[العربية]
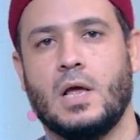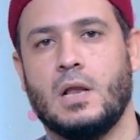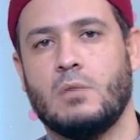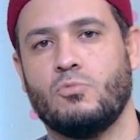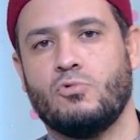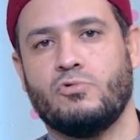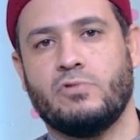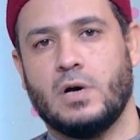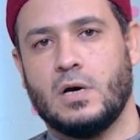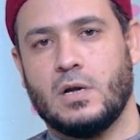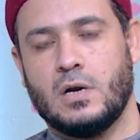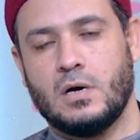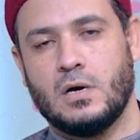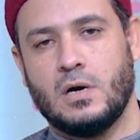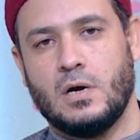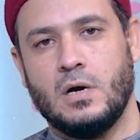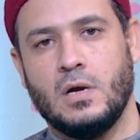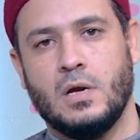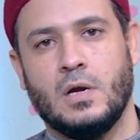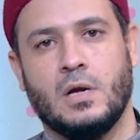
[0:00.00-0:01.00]

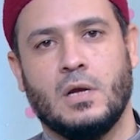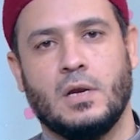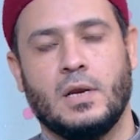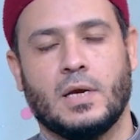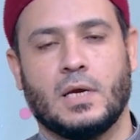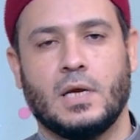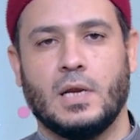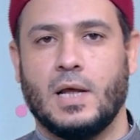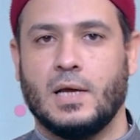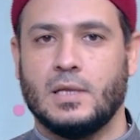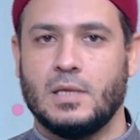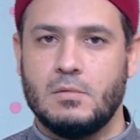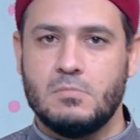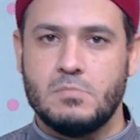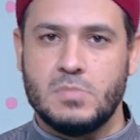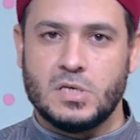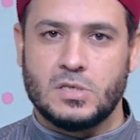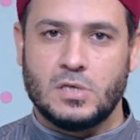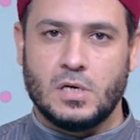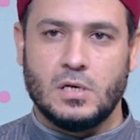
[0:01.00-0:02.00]
المفارقه لكن
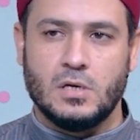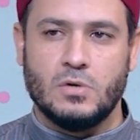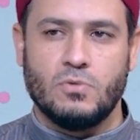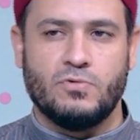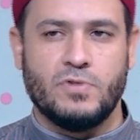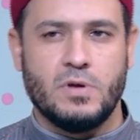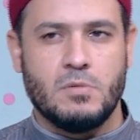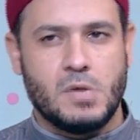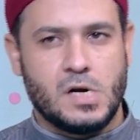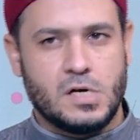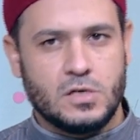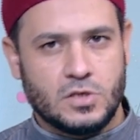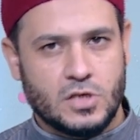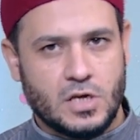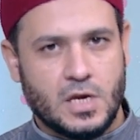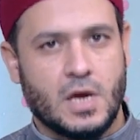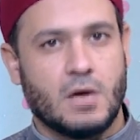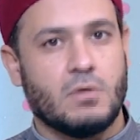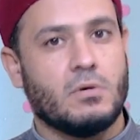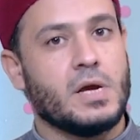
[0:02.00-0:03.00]
ادام بيصلي وفي
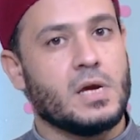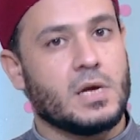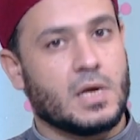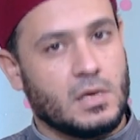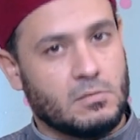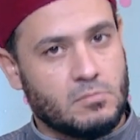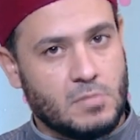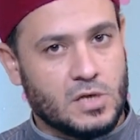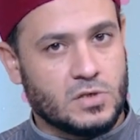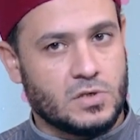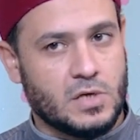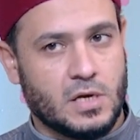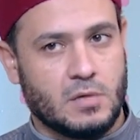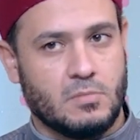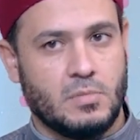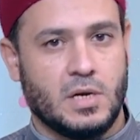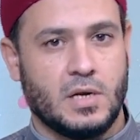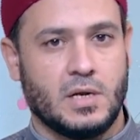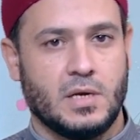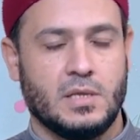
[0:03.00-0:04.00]
معصيه وان كانت معصيه
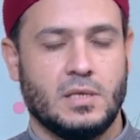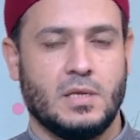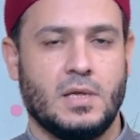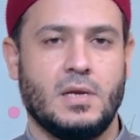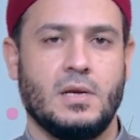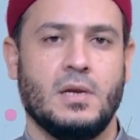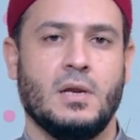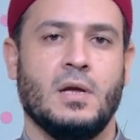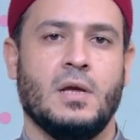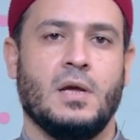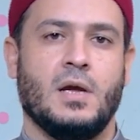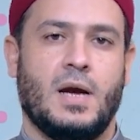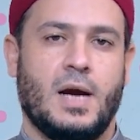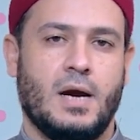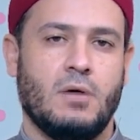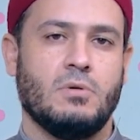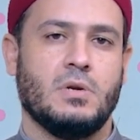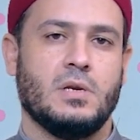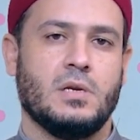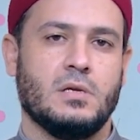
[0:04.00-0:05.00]
كبيره جدا
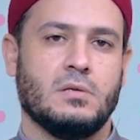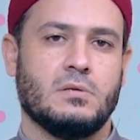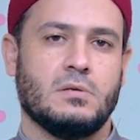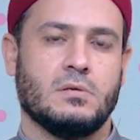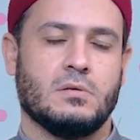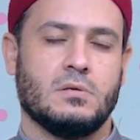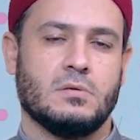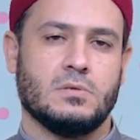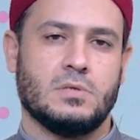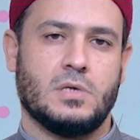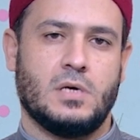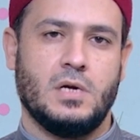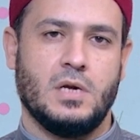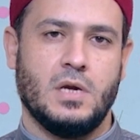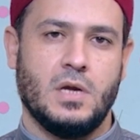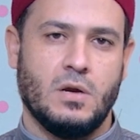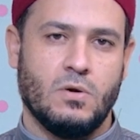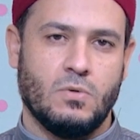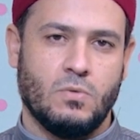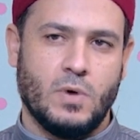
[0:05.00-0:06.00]
حاول اللي انت
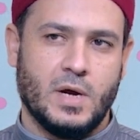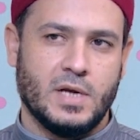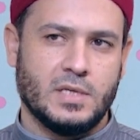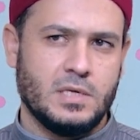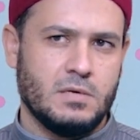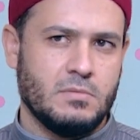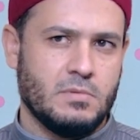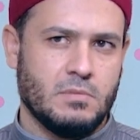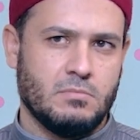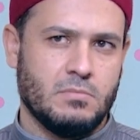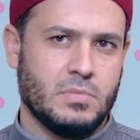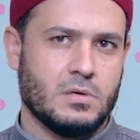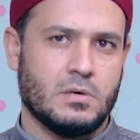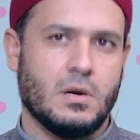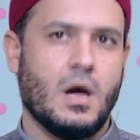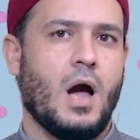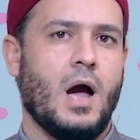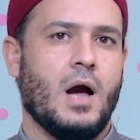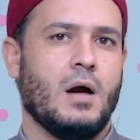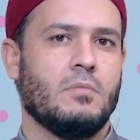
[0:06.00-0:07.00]
تنصحيه وهاتيه
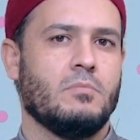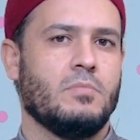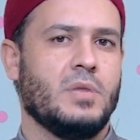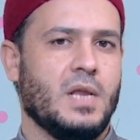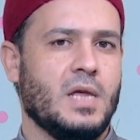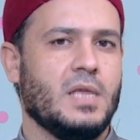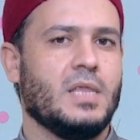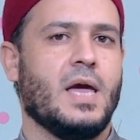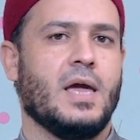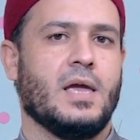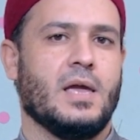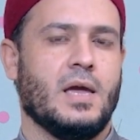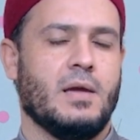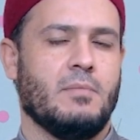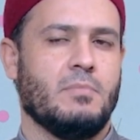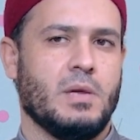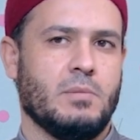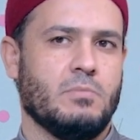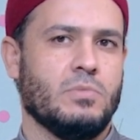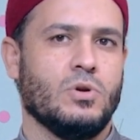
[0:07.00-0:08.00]
بالراحه
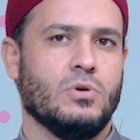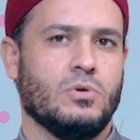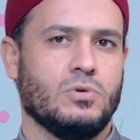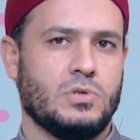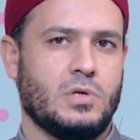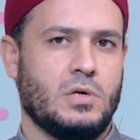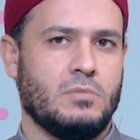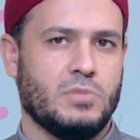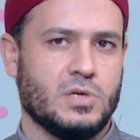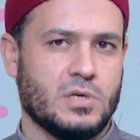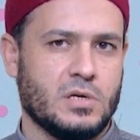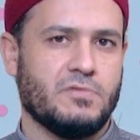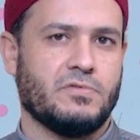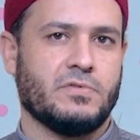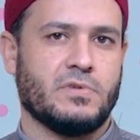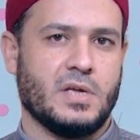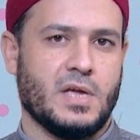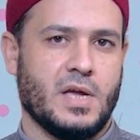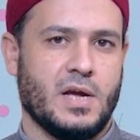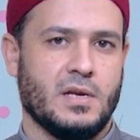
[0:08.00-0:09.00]
بالهدايه بالنصح
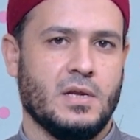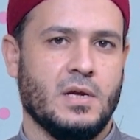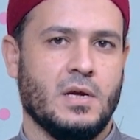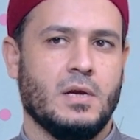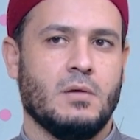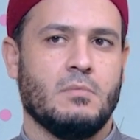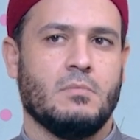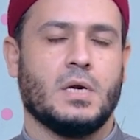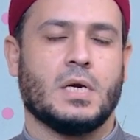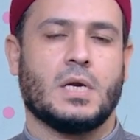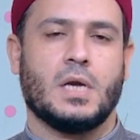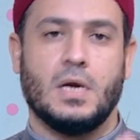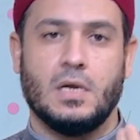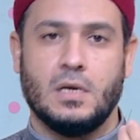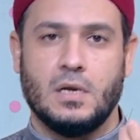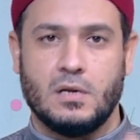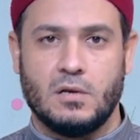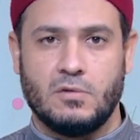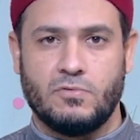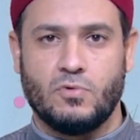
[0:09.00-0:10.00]
بالرفق يعني ما
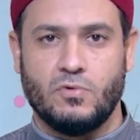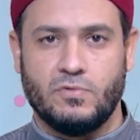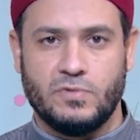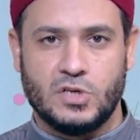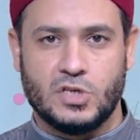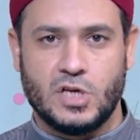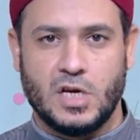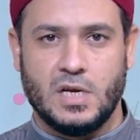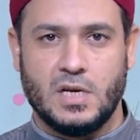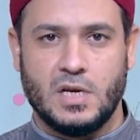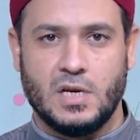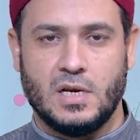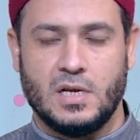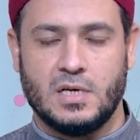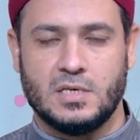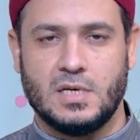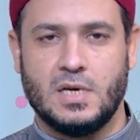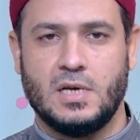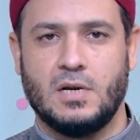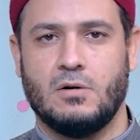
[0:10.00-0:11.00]
كان الرفق في شيء
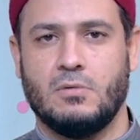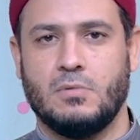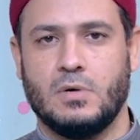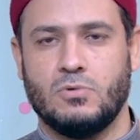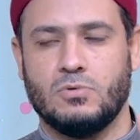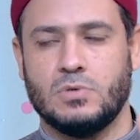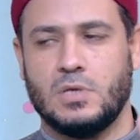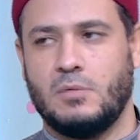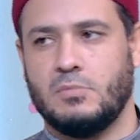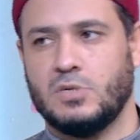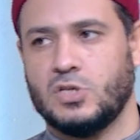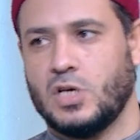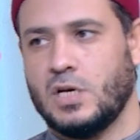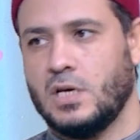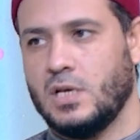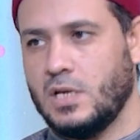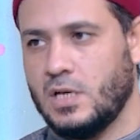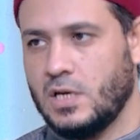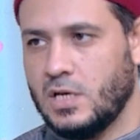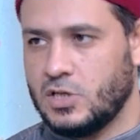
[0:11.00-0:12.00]
الا زانه وما نزع من
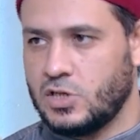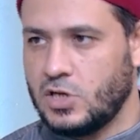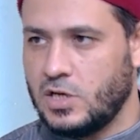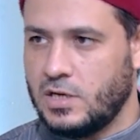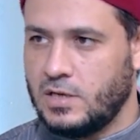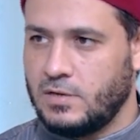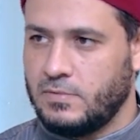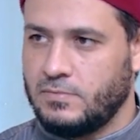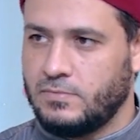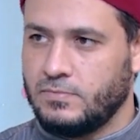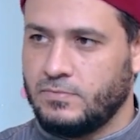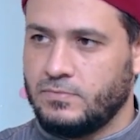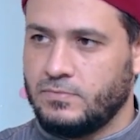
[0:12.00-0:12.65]
شيء الا شانه